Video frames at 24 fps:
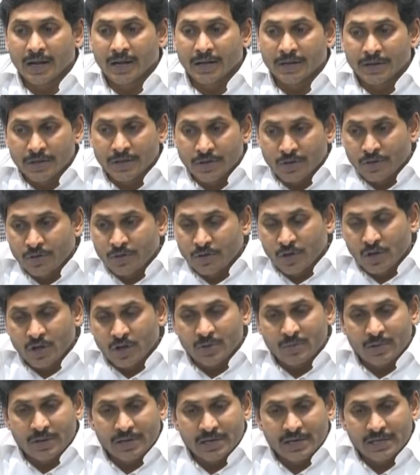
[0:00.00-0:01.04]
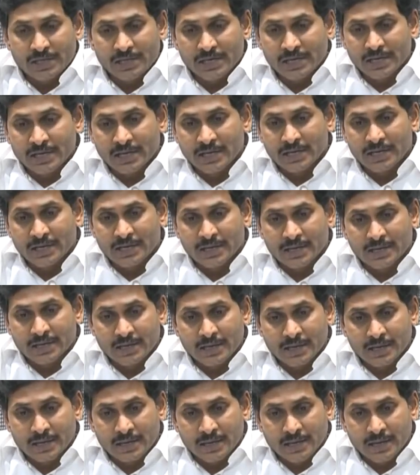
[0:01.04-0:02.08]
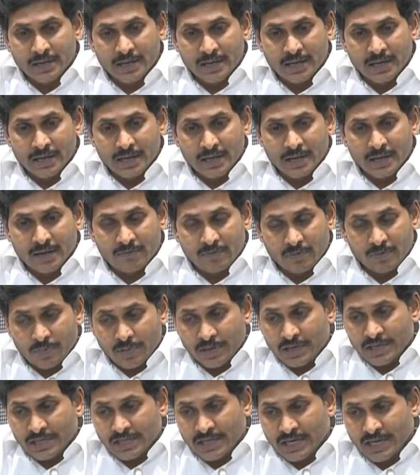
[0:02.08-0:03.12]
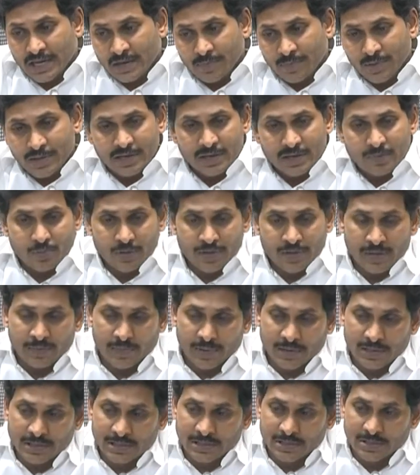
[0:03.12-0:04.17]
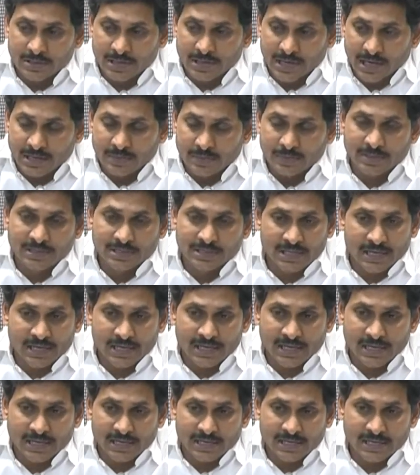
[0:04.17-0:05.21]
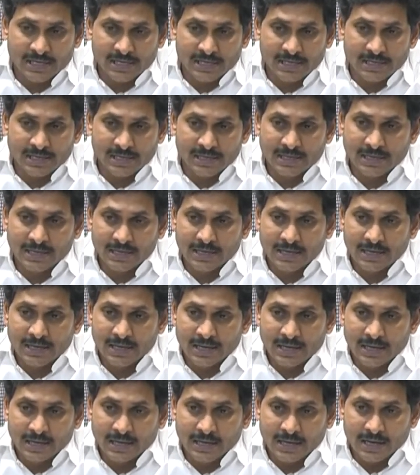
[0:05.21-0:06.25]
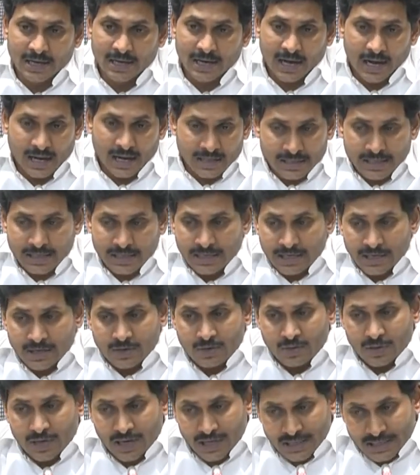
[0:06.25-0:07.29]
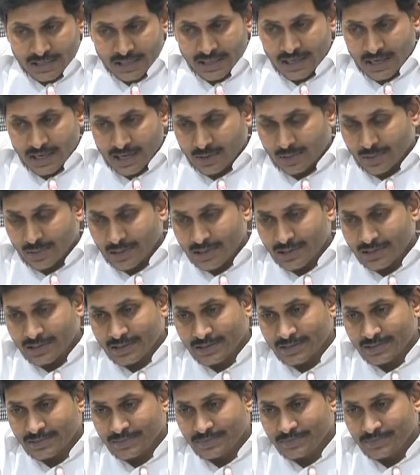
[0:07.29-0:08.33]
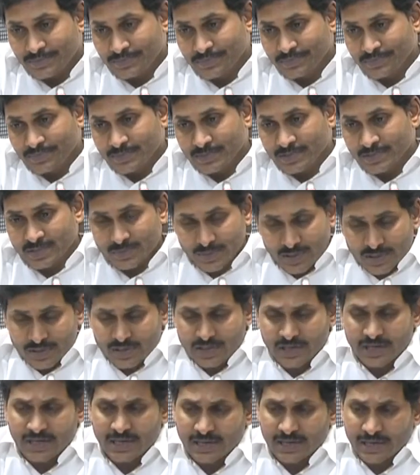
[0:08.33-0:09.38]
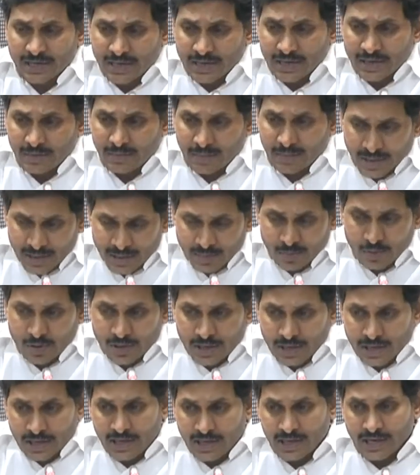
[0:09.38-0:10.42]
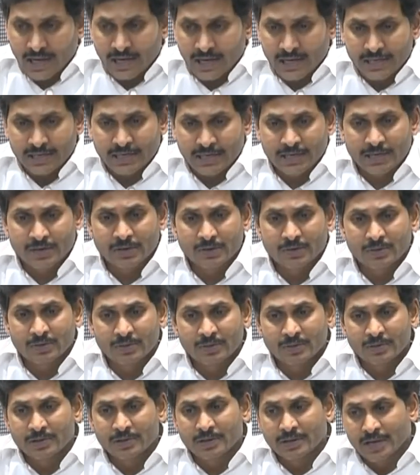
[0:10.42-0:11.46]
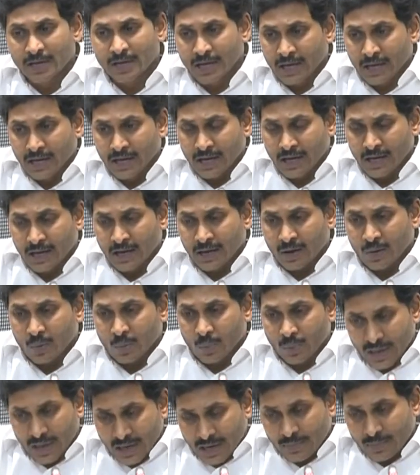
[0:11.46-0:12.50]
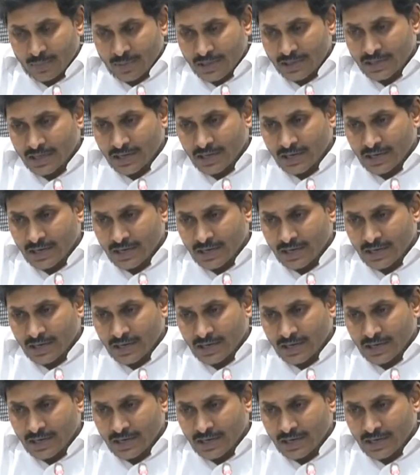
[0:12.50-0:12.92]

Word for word: నిరుద్యోగం అన్నది విపరీతంగా పెరిగిపోయే పరిస్థితులు కనిపిస్తాయి అన్నది అందరికీ కూడా అర్థం కావాలి స్పెషలీ మరీ ముఖ్యంగా కలెక్టర్లు వీళ్ళ మీద